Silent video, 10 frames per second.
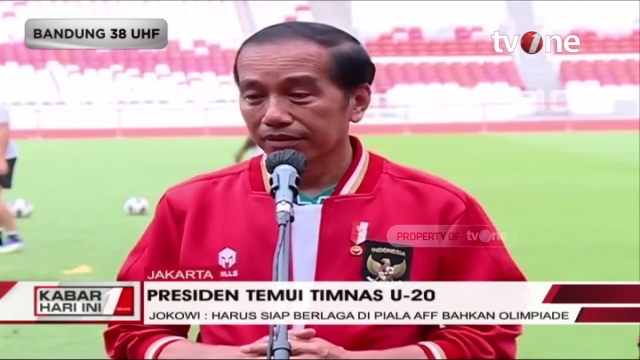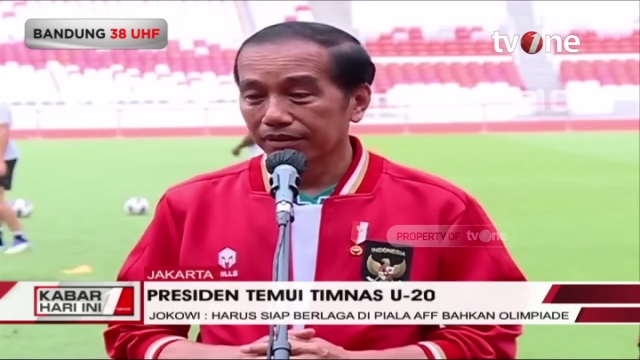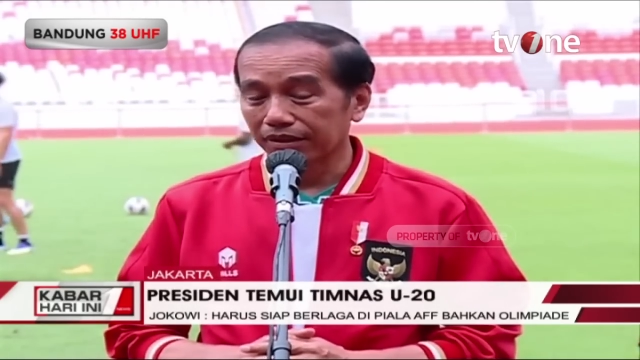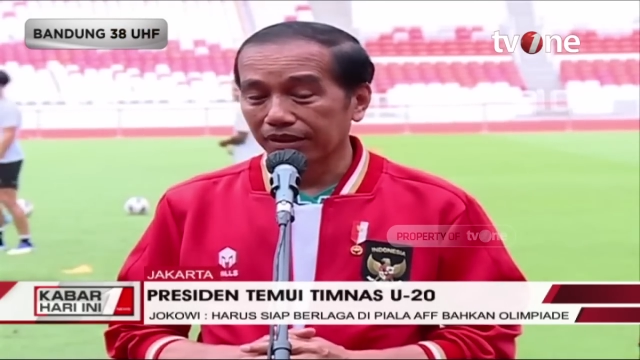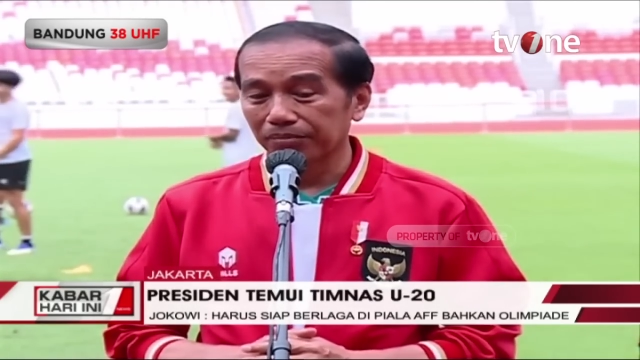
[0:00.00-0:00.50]

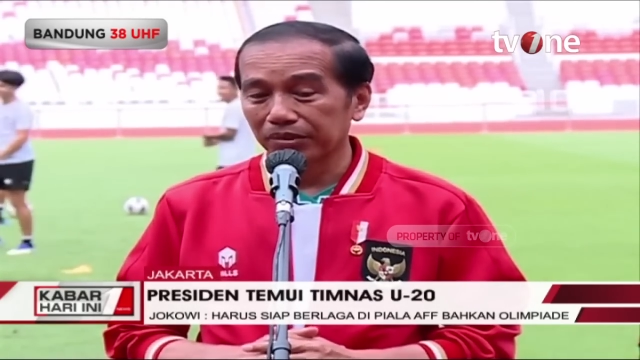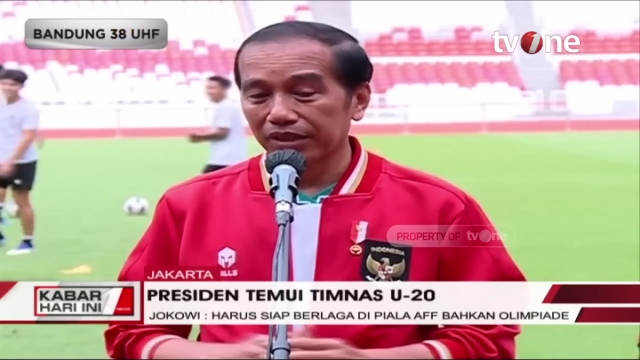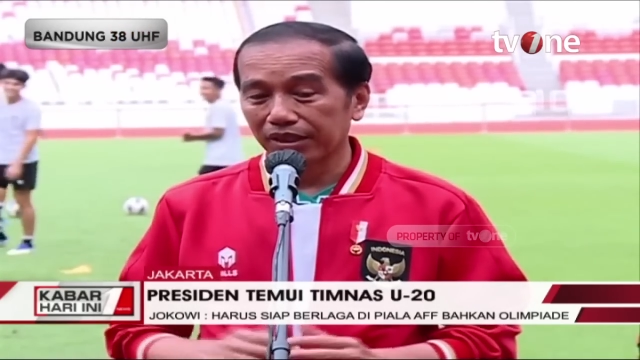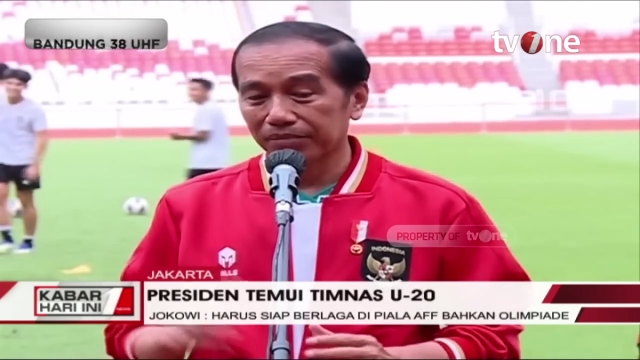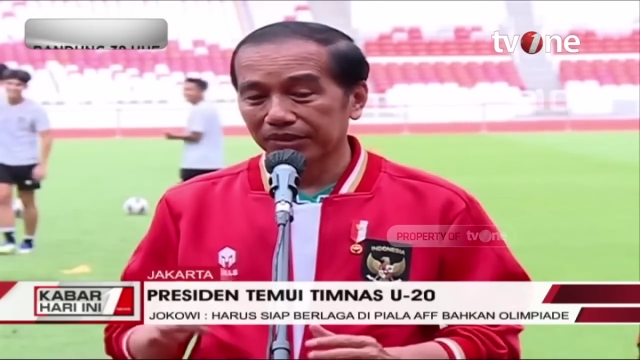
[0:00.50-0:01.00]
kita
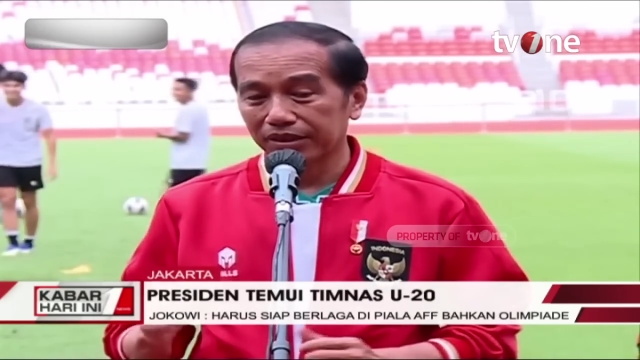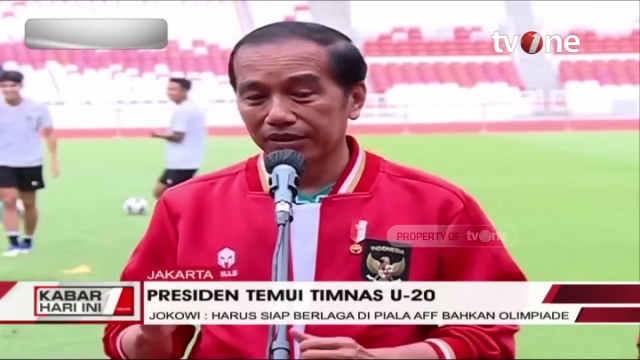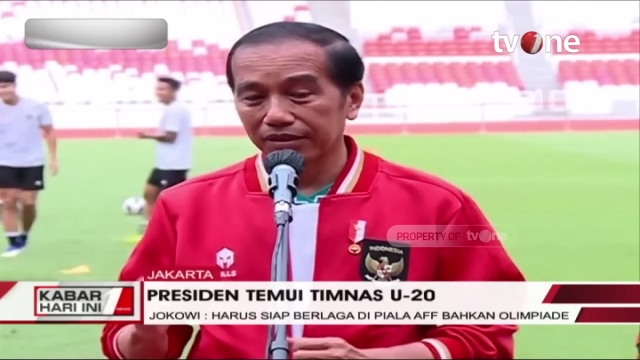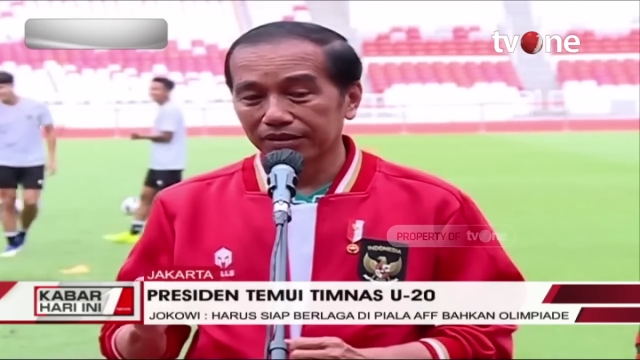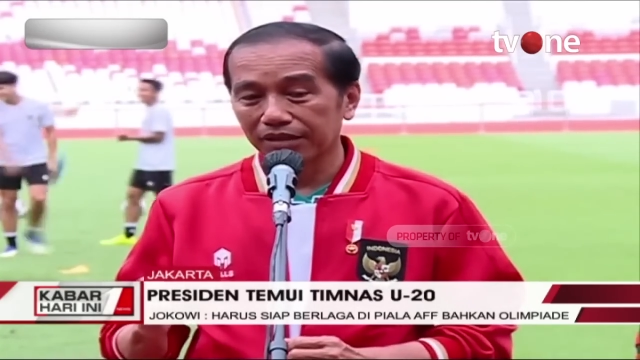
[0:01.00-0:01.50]
bisa
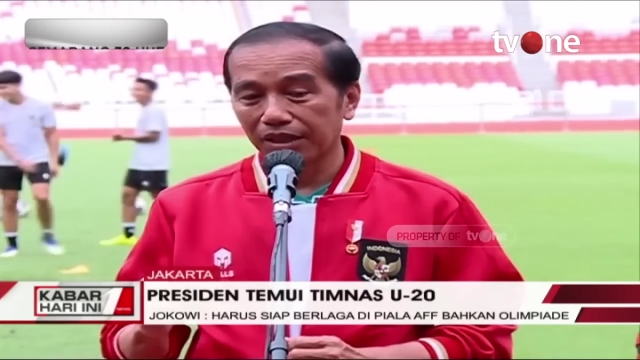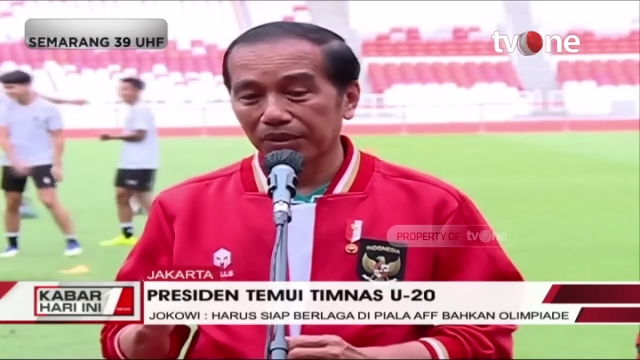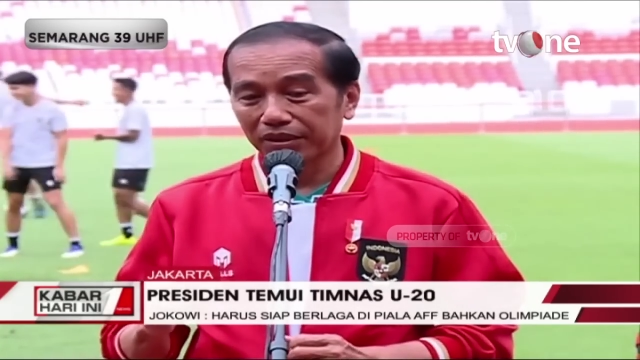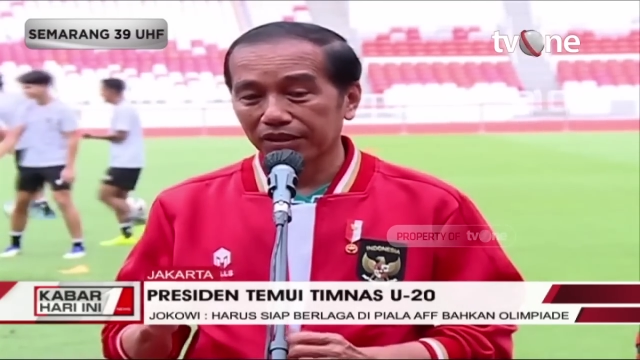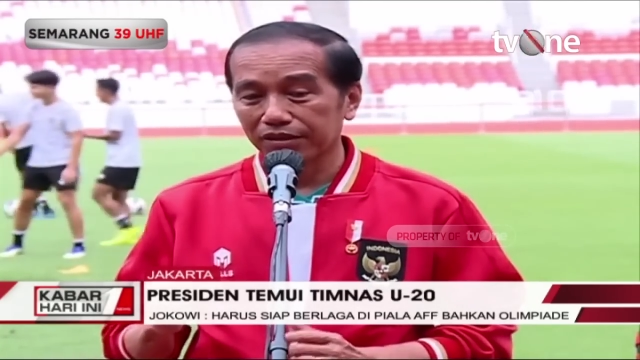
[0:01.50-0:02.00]

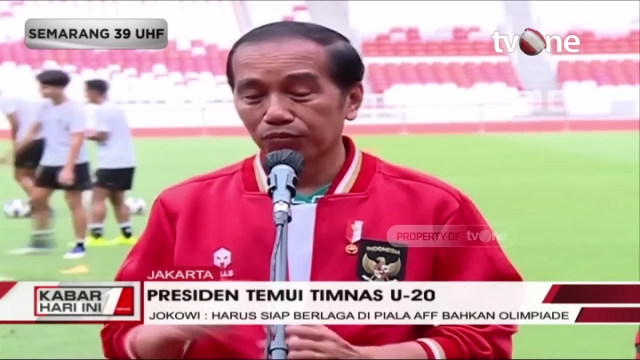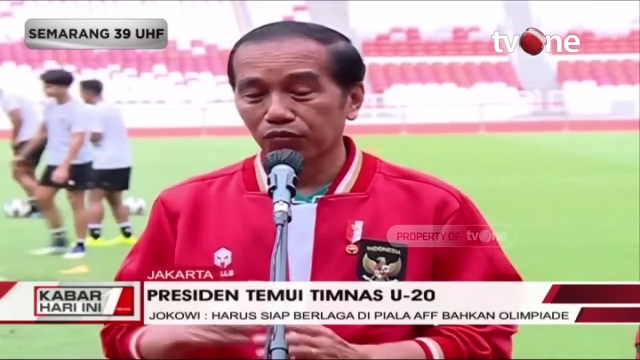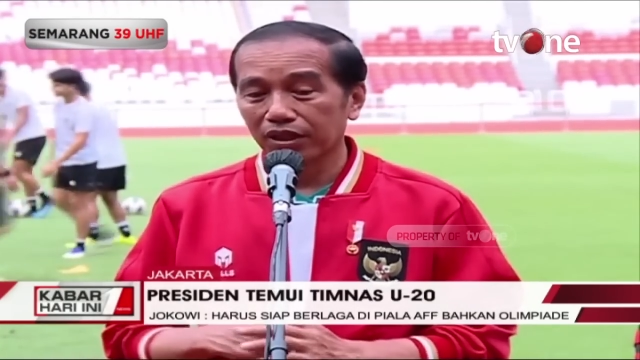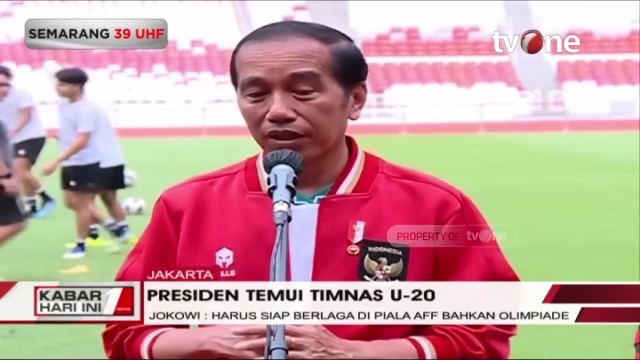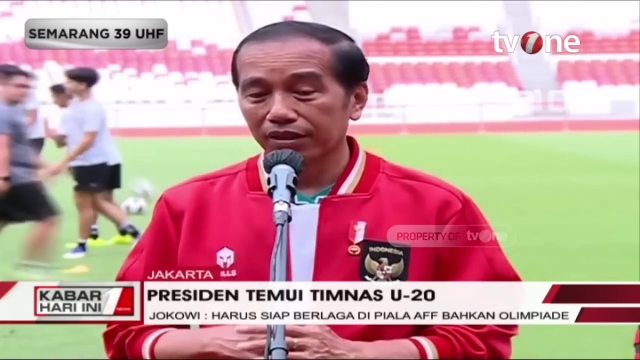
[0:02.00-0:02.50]
mendapatkan
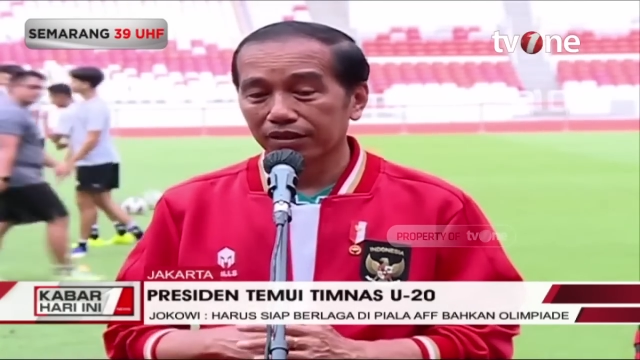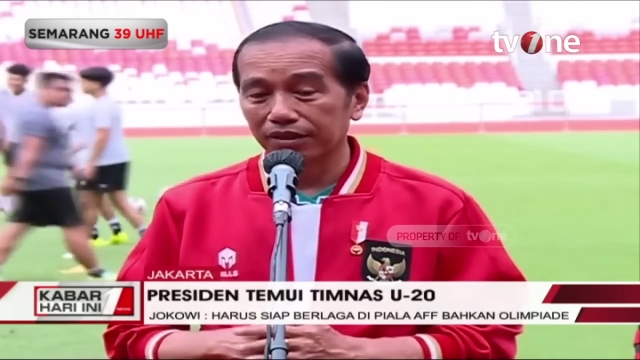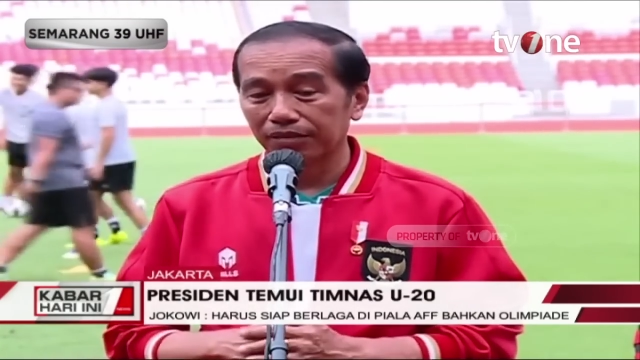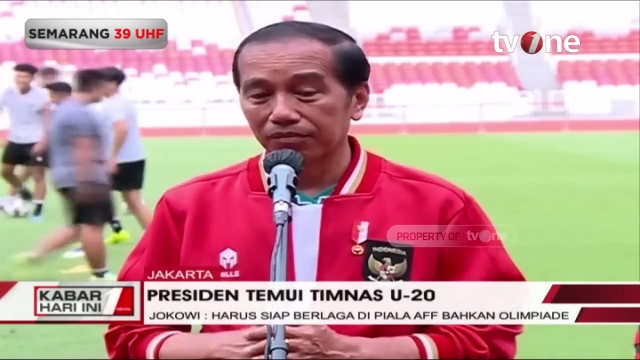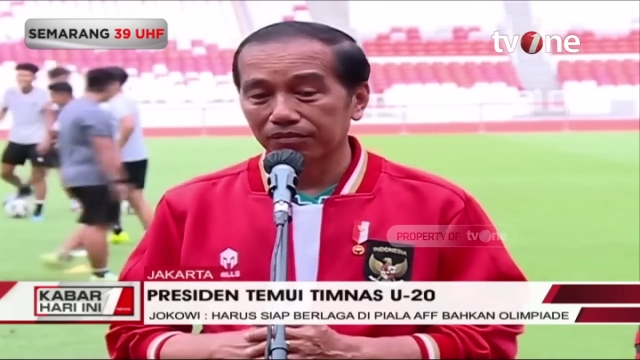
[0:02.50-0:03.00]
sebuah
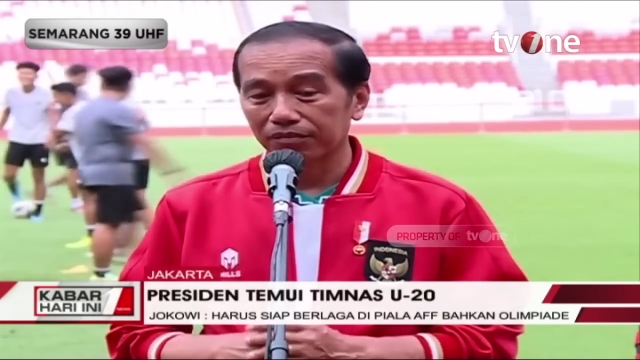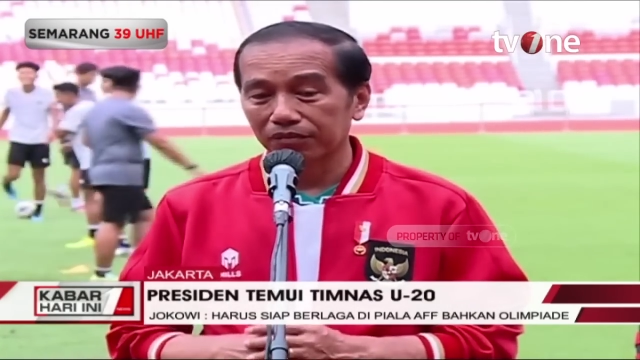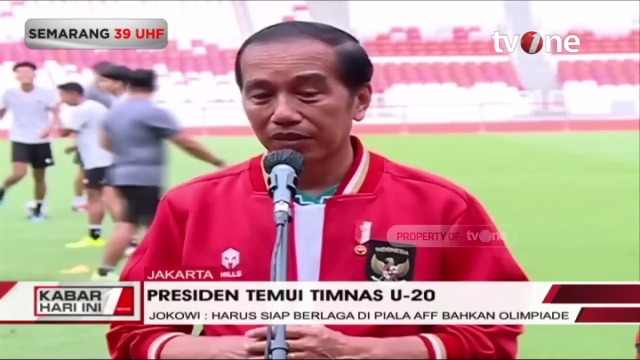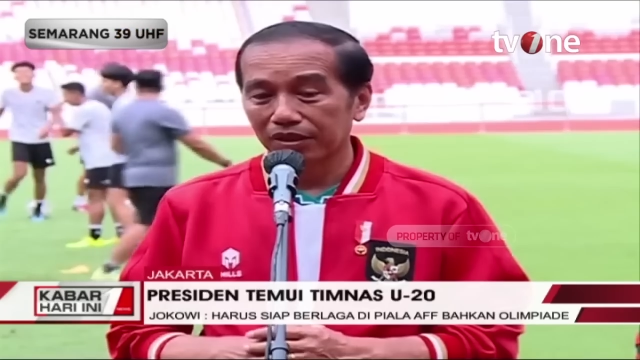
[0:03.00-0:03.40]
tim